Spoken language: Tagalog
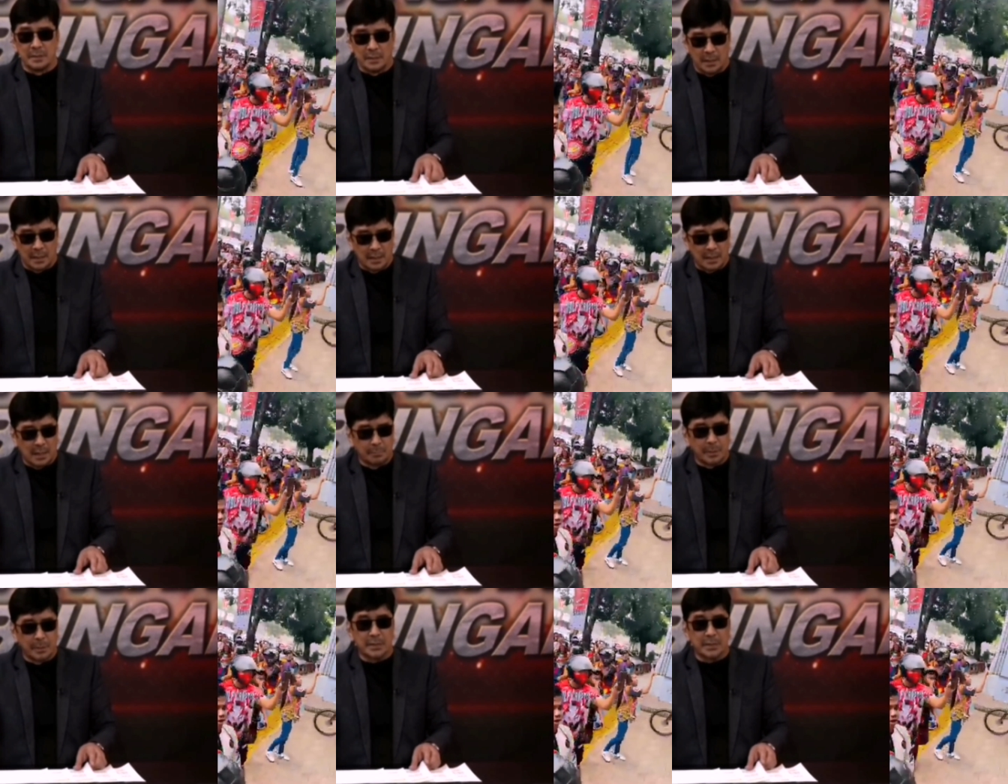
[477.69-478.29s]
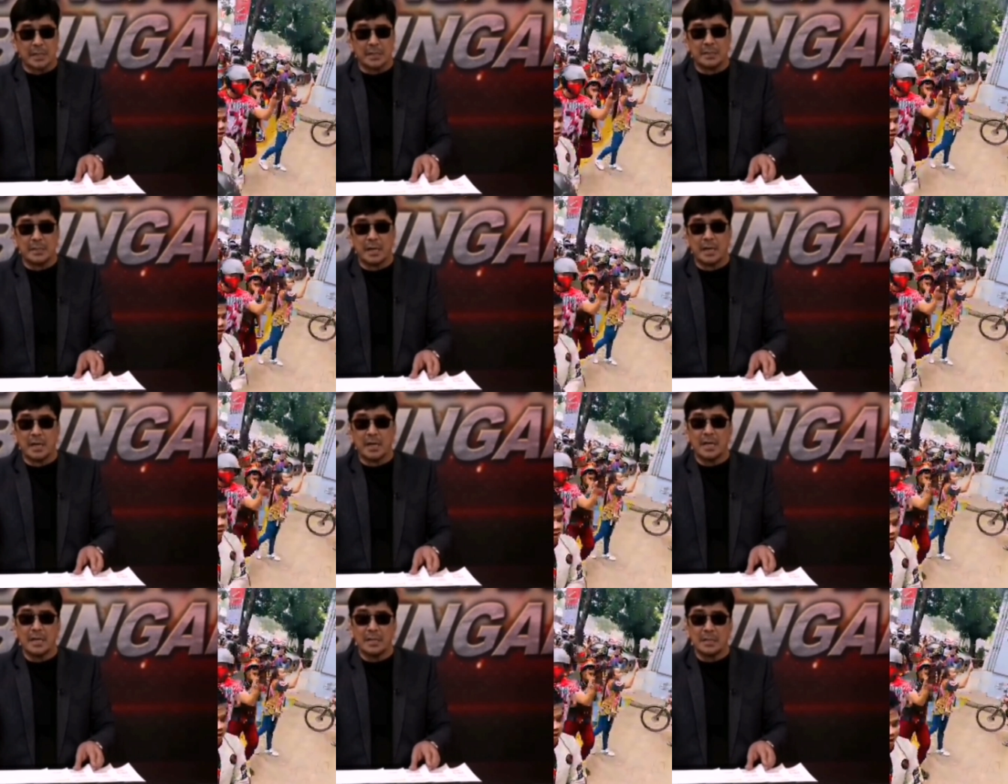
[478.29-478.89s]
na ang kapatid
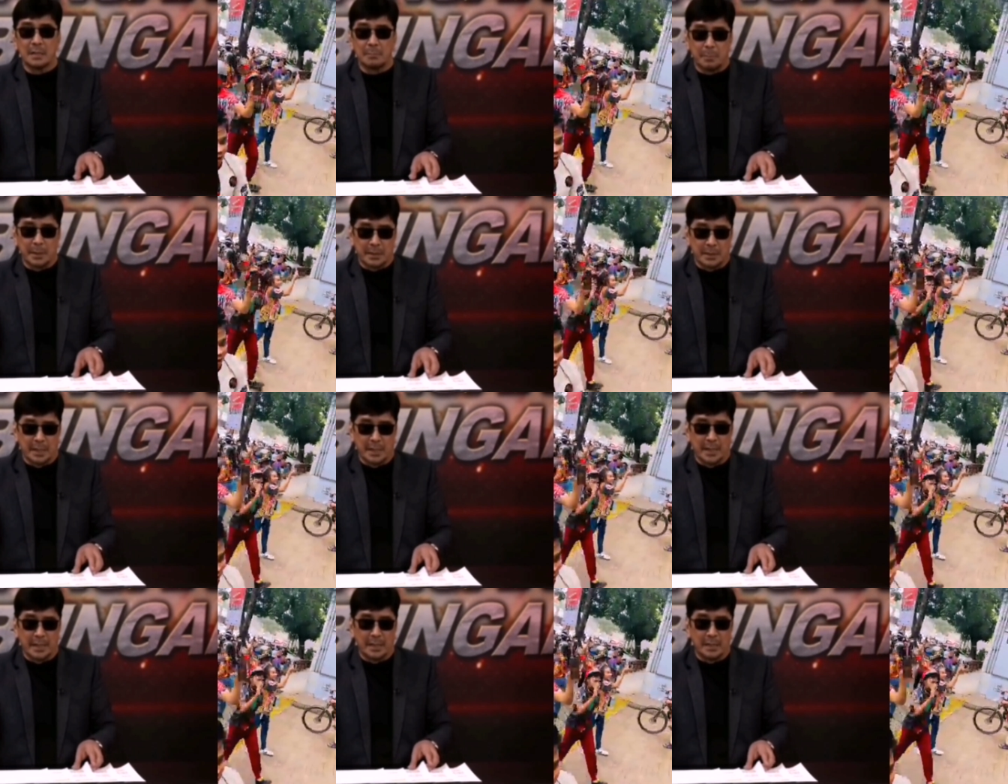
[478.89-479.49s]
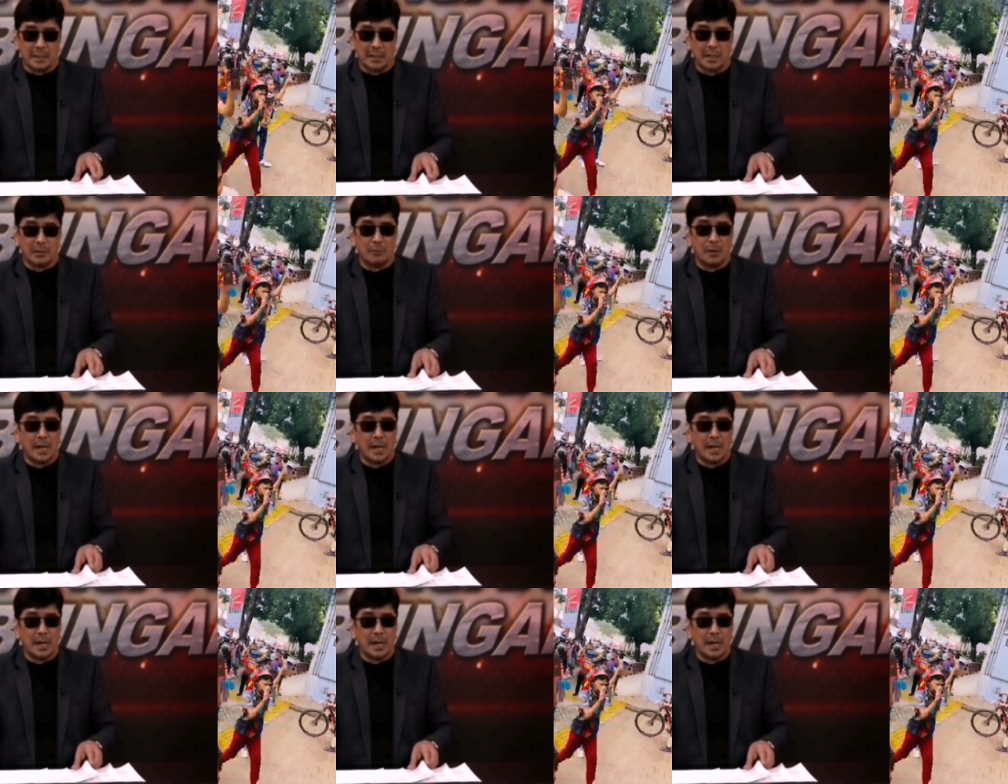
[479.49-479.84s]
ay napatay.